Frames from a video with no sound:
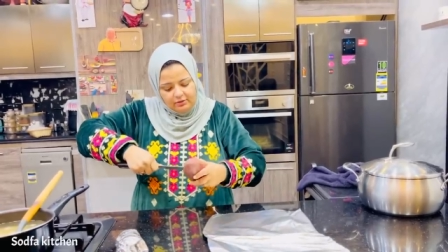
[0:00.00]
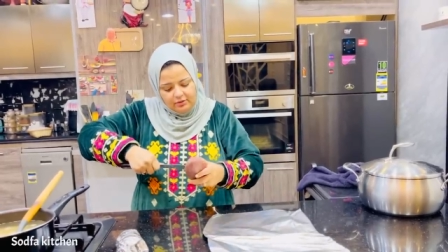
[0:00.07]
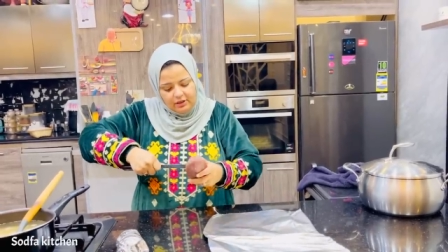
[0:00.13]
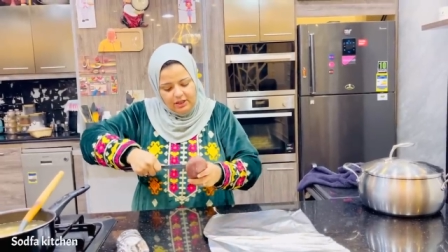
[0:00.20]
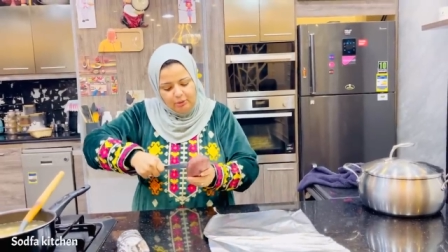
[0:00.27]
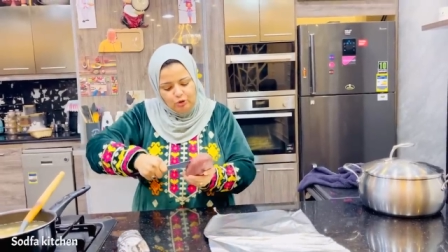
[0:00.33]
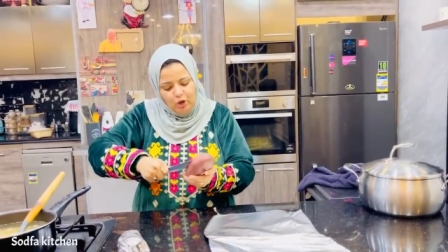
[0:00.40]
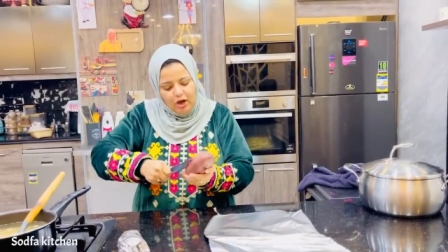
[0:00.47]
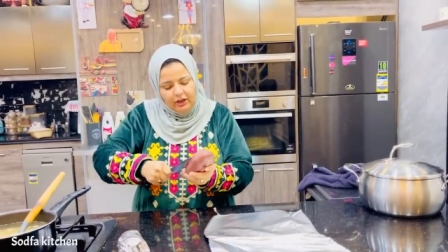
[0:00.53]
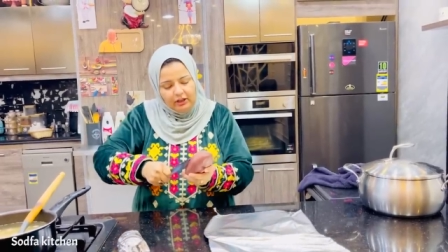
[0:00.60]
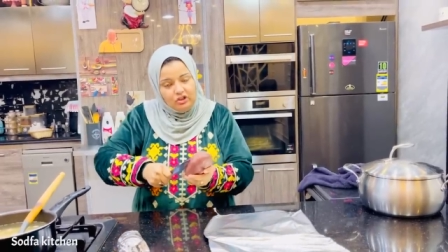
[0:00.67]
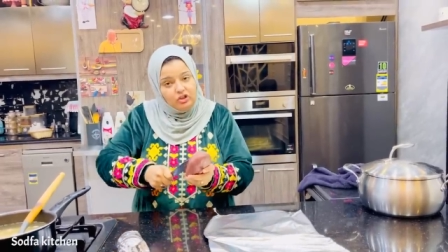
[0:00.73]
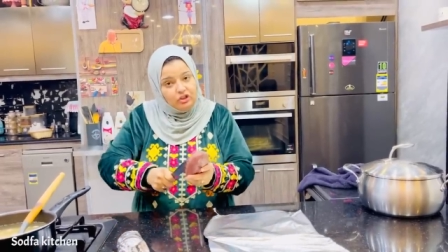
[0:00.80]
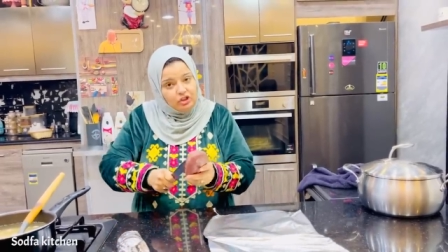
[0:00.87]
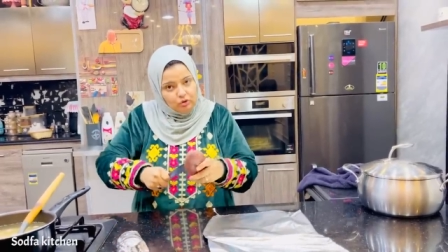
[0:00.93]
انا بشقها كده
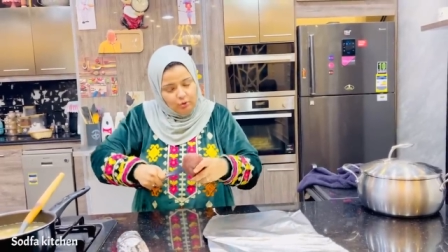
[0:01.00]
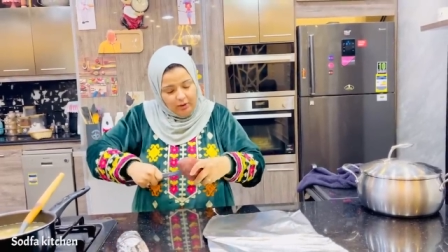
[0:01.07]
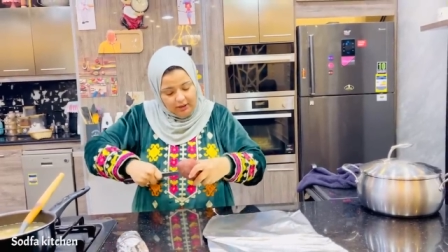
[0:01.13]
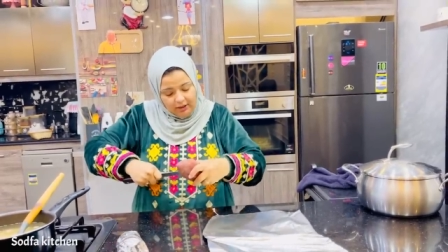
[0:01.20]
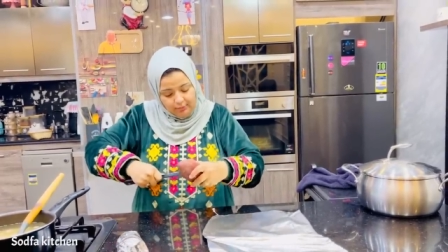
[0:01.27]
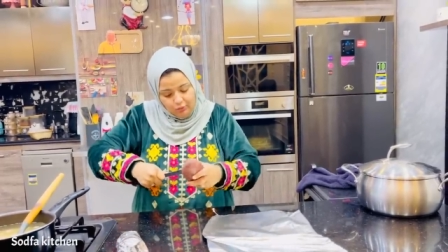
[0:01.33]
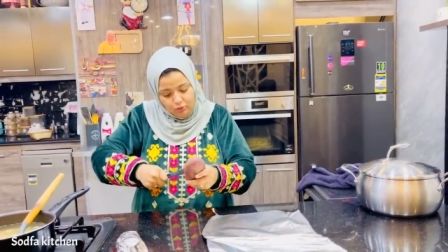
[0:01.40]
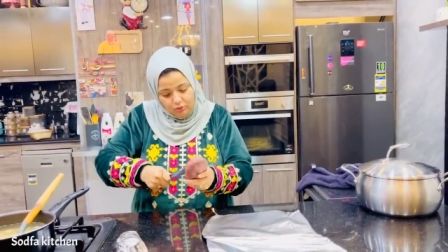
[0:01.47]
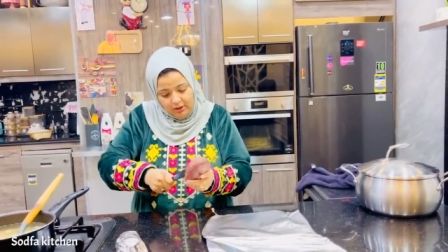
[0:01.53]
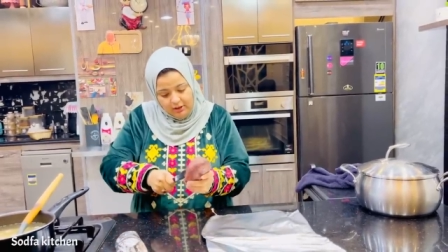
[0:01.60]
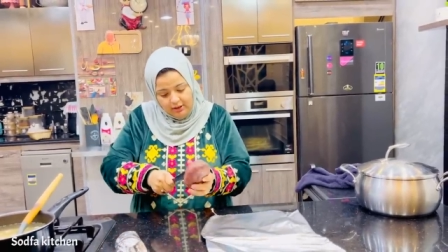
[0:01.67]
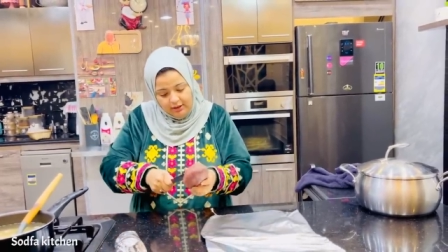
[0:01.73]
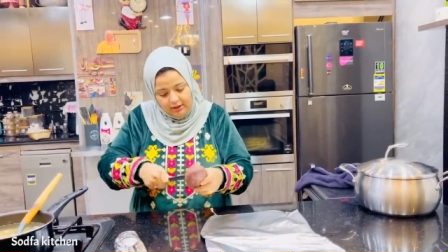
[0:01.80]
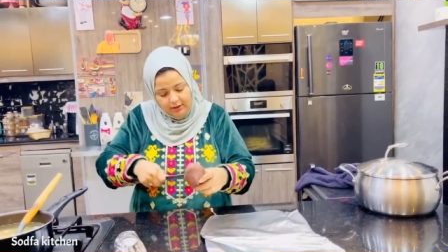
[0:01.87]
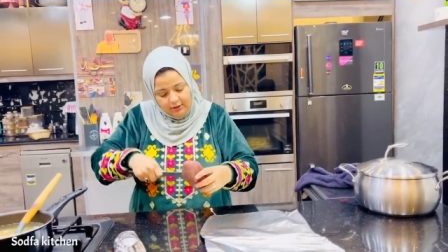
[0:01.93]
عشان تستوي معانا بسرعه
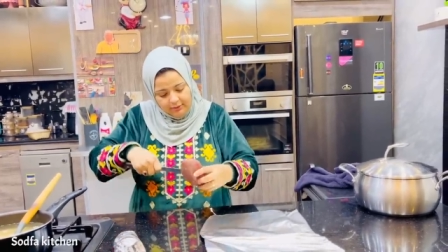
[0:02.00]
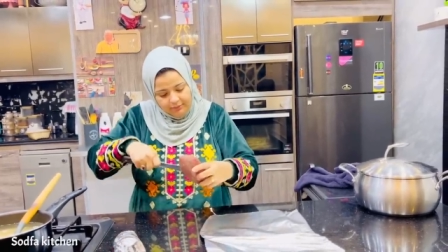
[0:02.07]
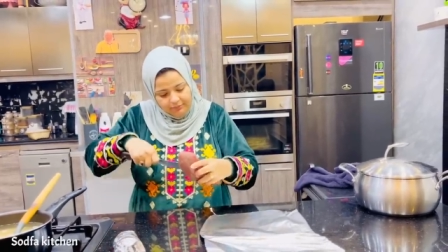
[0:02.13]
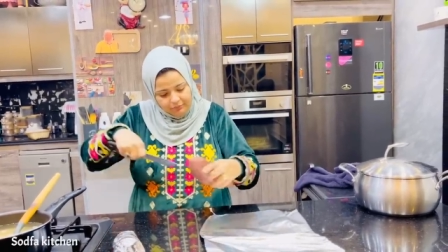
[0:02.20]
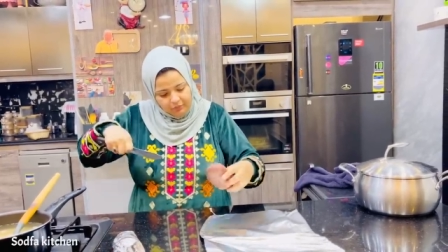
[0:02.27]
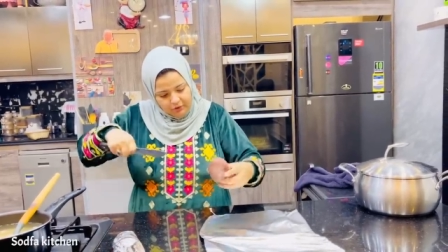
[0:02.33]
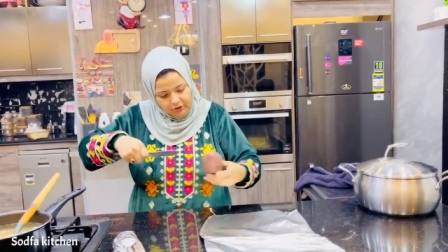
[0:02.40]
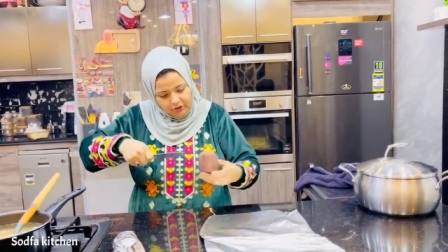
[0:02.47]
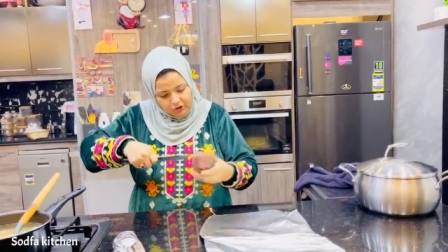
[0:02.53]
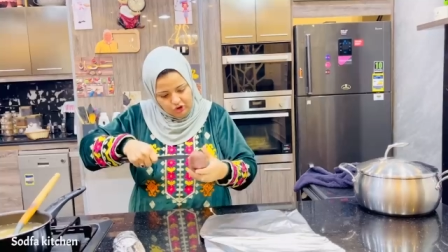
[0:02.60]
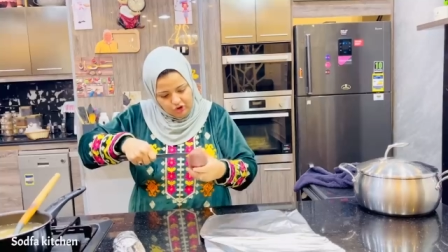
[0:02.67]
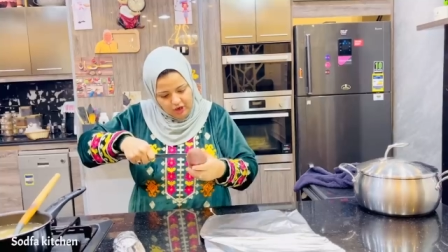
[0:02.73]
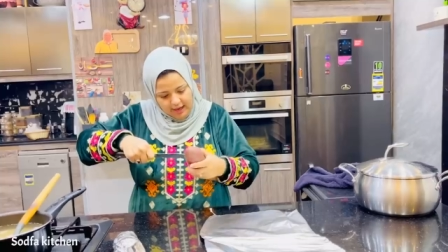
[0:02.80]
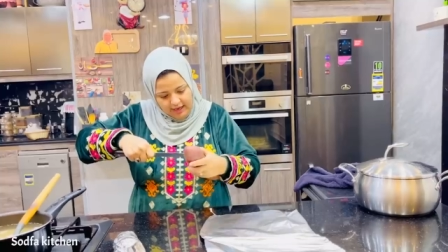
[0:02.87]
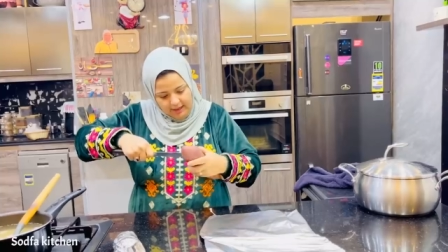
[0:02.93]
اهي
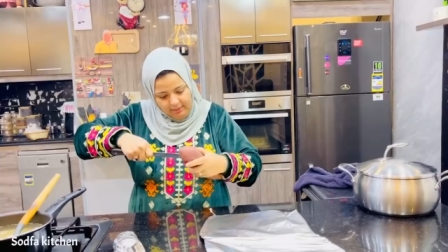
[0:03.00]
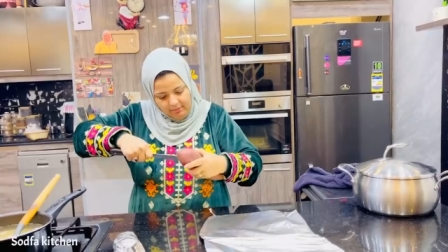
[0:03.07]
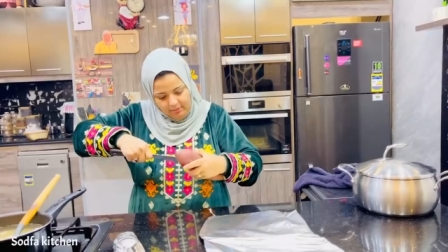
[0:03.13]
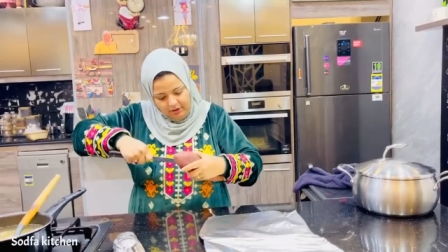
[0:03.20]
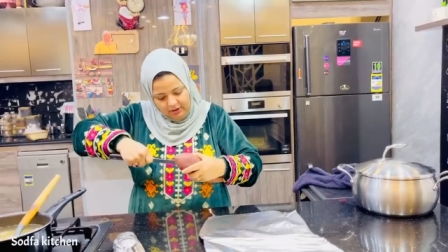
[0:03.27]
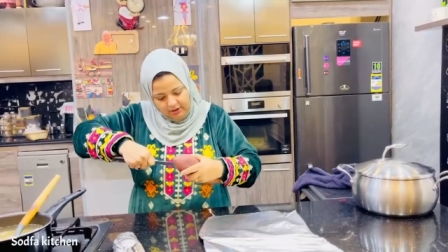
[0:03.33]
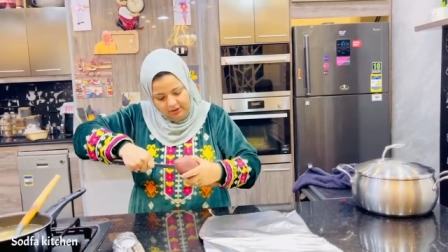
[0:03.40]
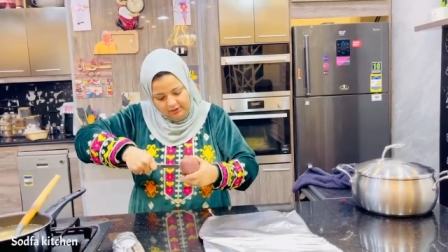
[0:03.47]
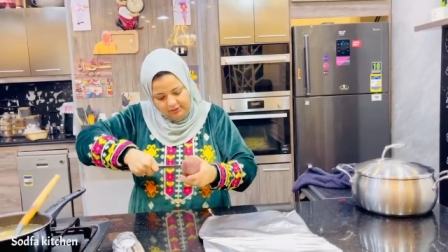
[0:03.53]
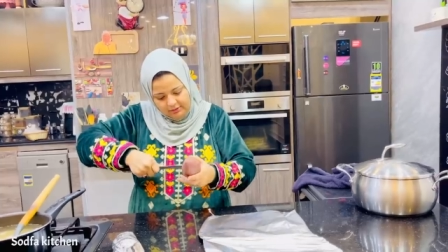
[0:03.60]
شقه كمان من هنا